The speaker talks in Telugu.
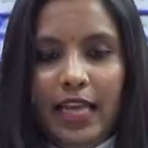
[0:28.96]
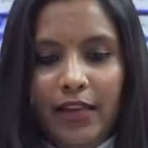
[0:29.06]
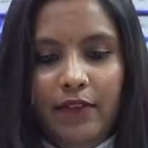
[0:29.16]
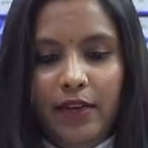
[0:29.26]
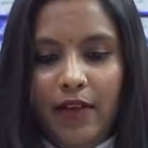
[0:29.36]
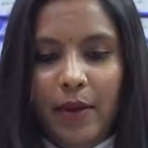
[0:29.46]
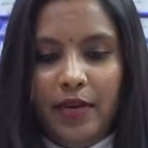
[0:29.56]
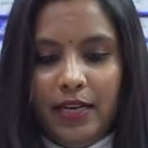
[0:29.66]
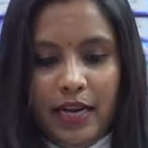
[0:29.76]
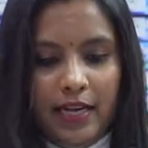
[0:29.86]
హేవీ
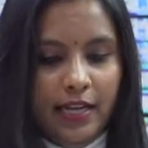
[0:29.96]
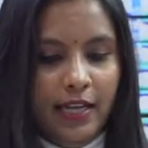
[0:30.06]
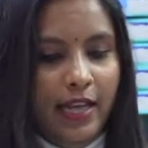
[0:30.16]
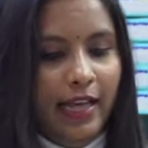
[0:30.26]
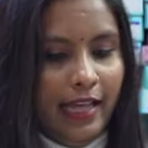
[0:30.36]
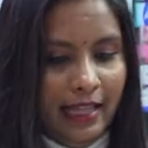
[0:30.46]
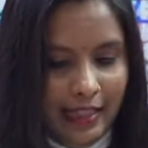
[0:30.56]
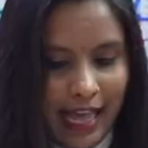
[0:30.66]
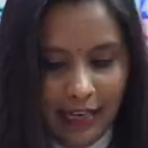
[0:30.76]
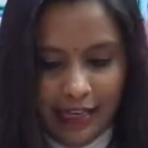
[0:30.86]
ఫ్యాబ్రిక్ అండి అండ్
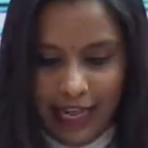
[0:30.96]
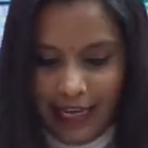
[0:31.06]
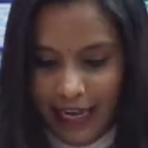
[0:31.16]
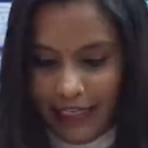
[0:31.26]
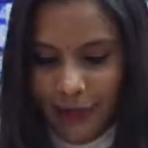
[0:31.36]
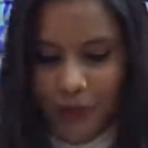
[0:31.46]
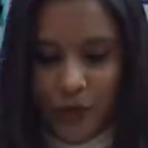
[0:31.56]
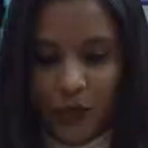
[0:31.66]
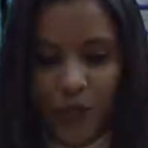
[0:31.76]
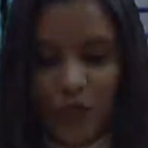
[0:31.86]
దాన్ లెహంగా అయితే మీరు
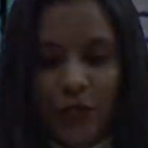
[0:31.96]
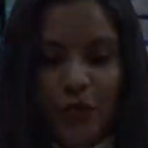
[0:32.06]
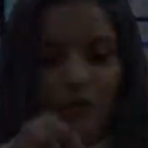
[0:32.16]
చూడొచ్చు